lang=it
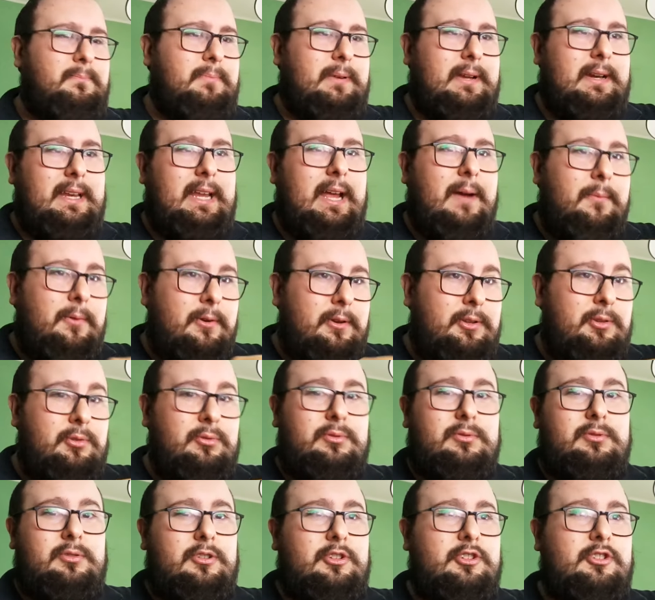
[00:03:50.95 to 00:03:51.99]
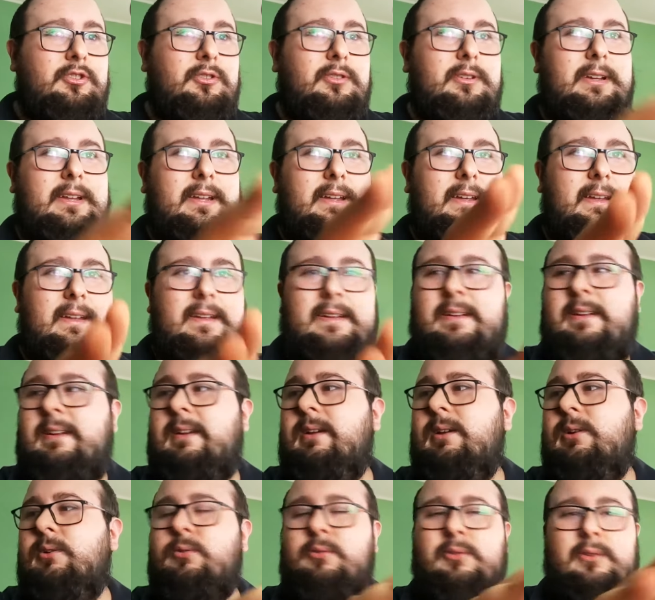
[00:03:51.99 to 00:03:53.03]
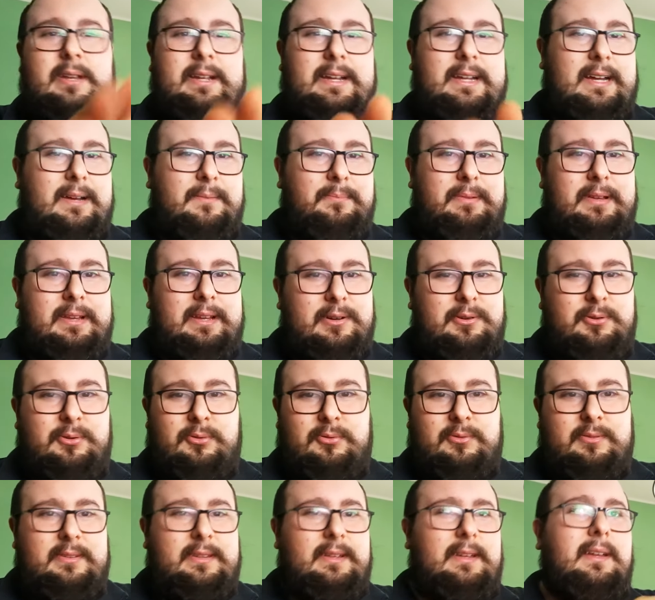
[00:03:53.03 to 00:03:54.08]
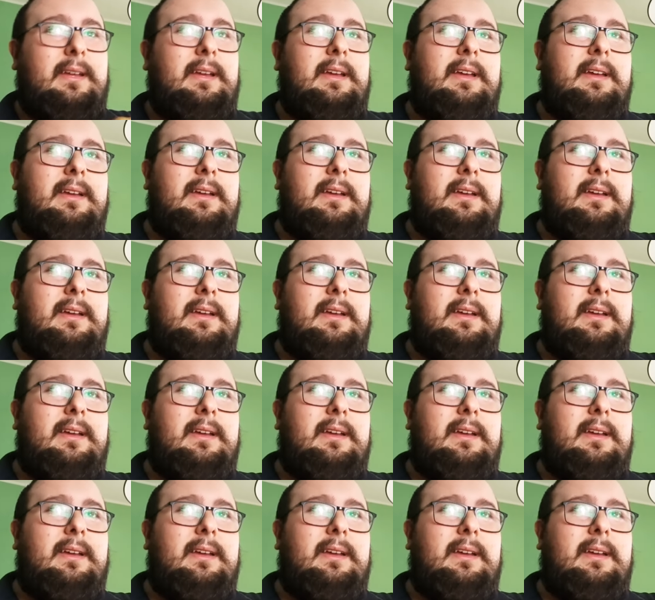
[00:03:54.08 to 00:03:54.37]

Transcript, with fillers: parliamo di tutto ciò che è collegabile a Conte.